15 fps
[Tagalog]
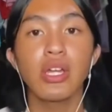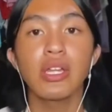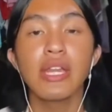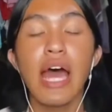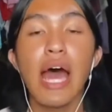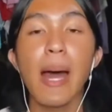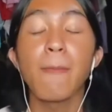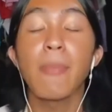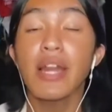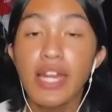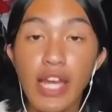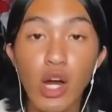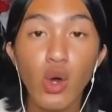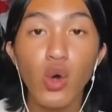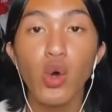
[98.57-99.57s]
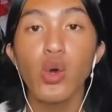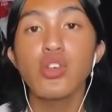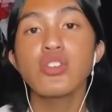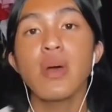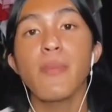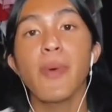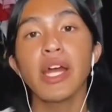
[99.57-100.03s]
na mali ako
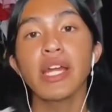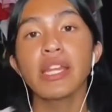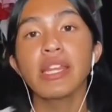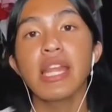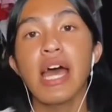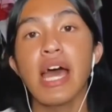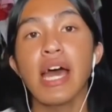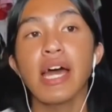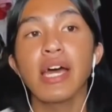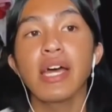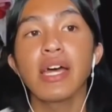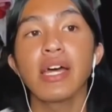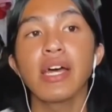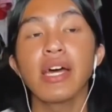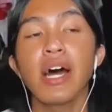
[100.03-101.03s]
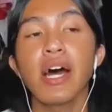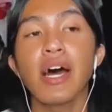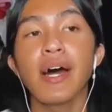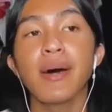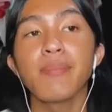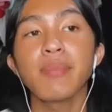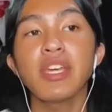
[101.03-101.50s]
sa part na
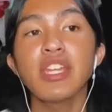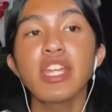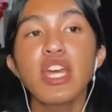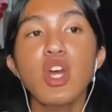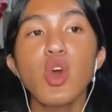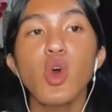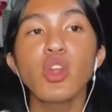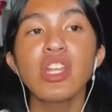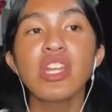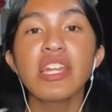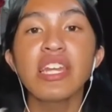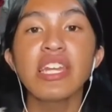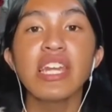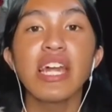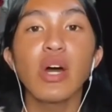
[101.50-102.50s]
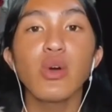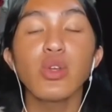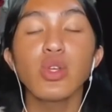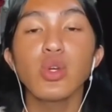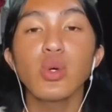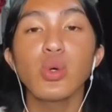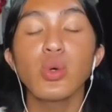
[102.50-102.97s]
um, hindi ko nilinaw
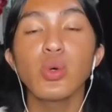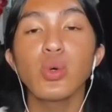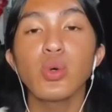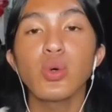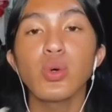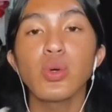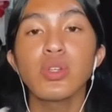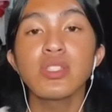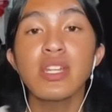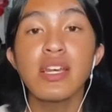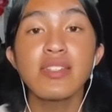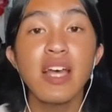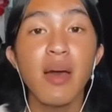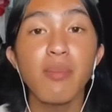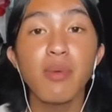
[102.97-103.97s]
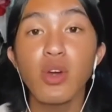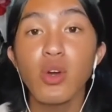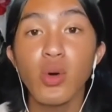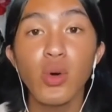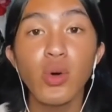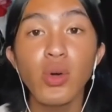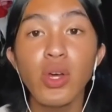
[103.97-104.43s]
yung sinasabi
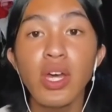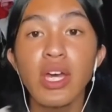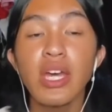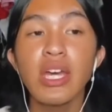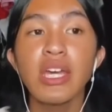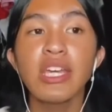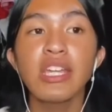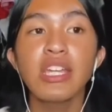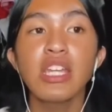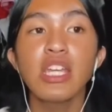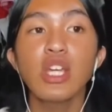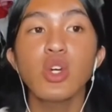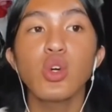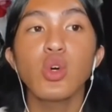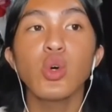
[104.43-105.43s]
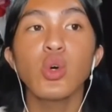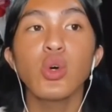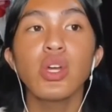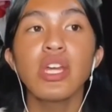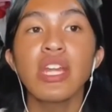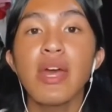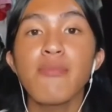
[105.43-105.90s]
ko, hindi ko
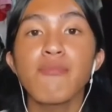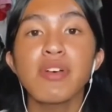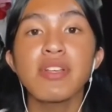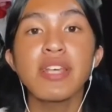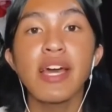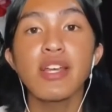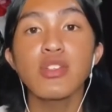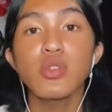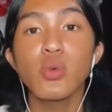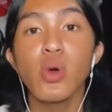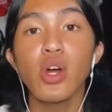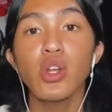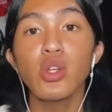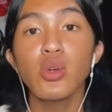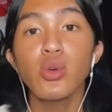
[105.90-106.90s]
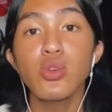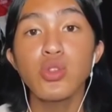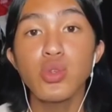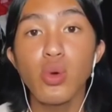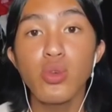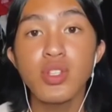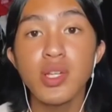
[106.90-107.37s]
in-emphasize kung ano yung
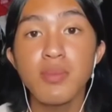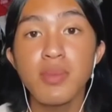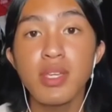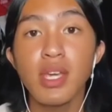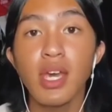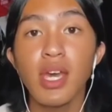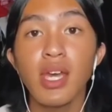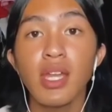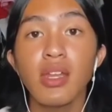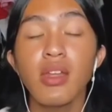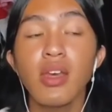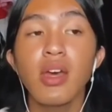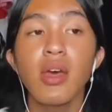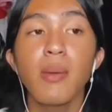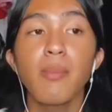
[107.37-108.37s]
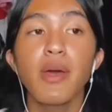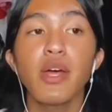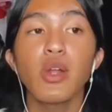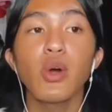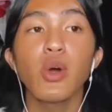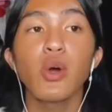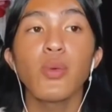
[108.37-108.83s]
gusto ko sabihin.
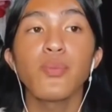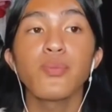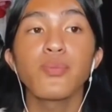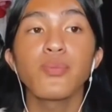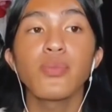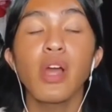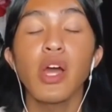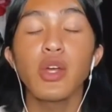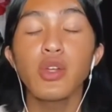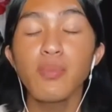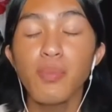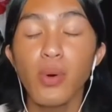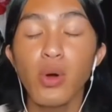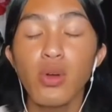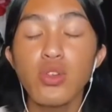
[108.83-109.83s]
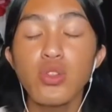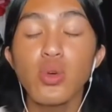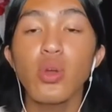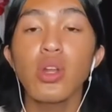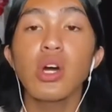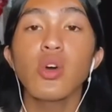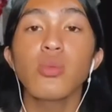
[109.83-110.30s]
Pero ayun po, gusto
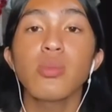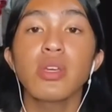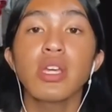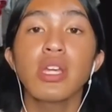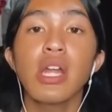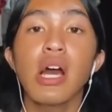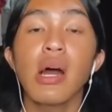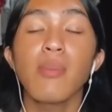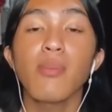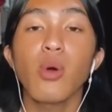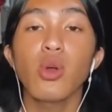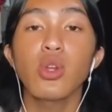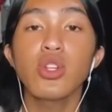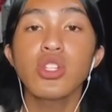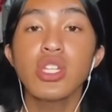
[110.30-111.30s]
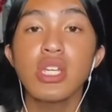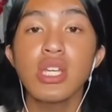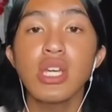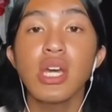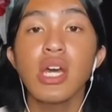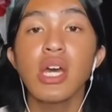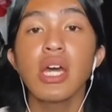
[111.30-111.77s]
ko lang humingi ng apology
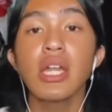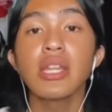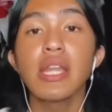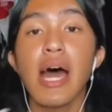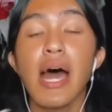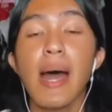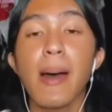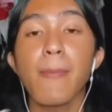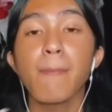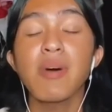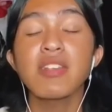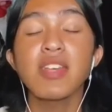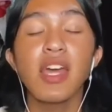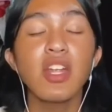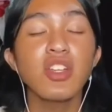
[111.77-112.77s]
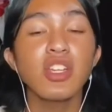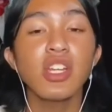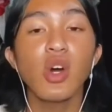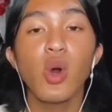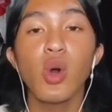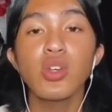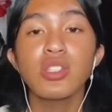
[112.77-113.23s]
na pasensya
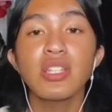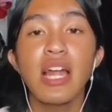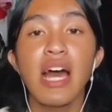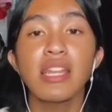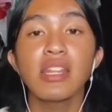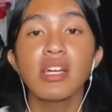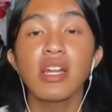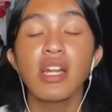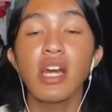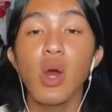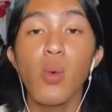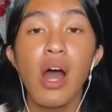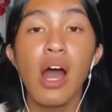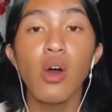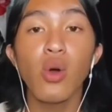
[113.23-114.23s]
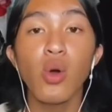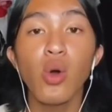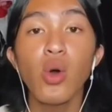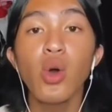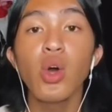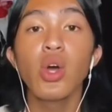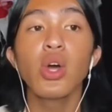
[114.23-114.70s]
na ho sa lahat ng nagawa
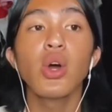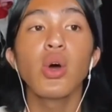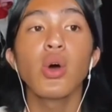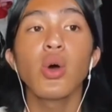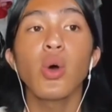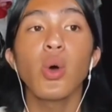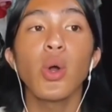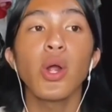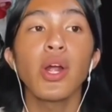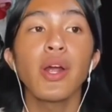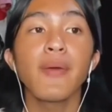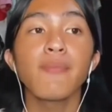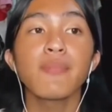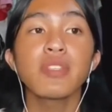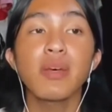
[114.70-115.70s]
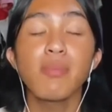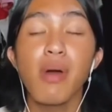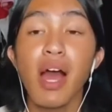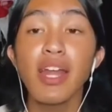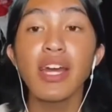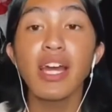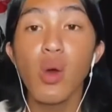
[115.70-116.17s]
ko or sa
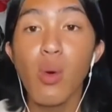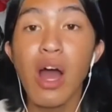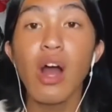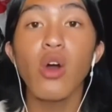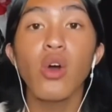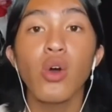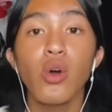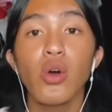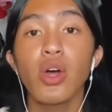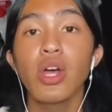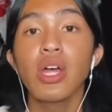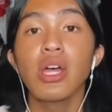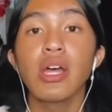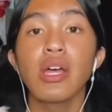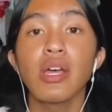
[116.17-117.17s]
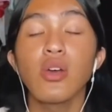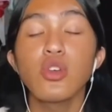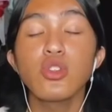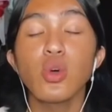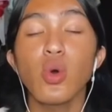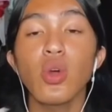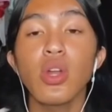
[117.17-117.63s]
mga nagawa ko
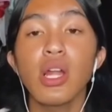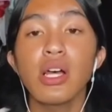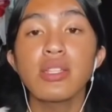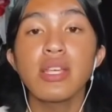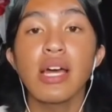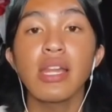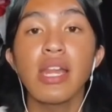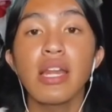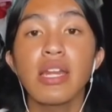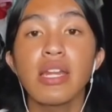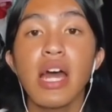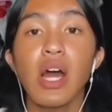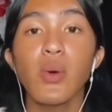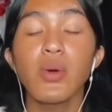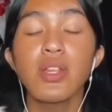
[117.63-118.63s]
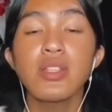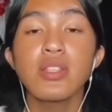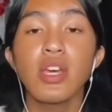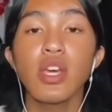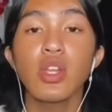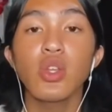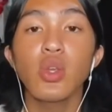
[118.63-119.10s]
gusto ko lang sana linawin sa
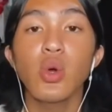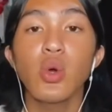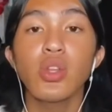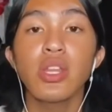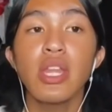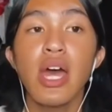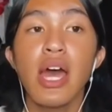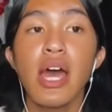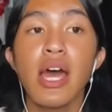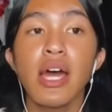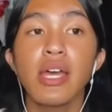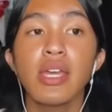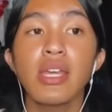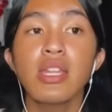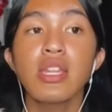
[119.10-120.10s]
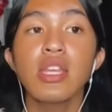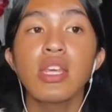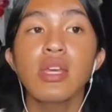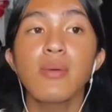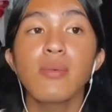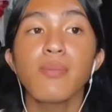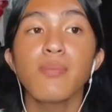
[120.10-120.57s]
inyo na
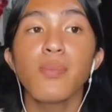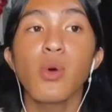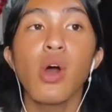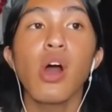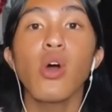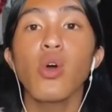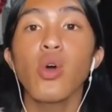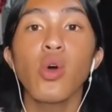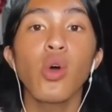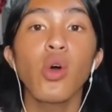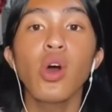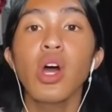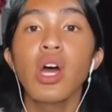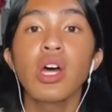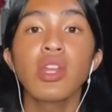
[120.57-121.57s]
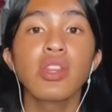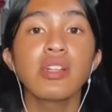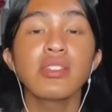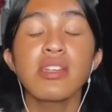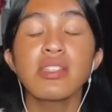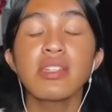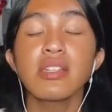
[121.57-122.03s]
hindi po ako
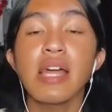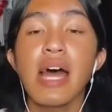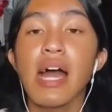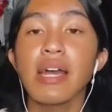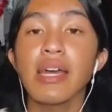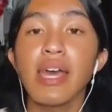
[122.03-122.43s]
nagsasalita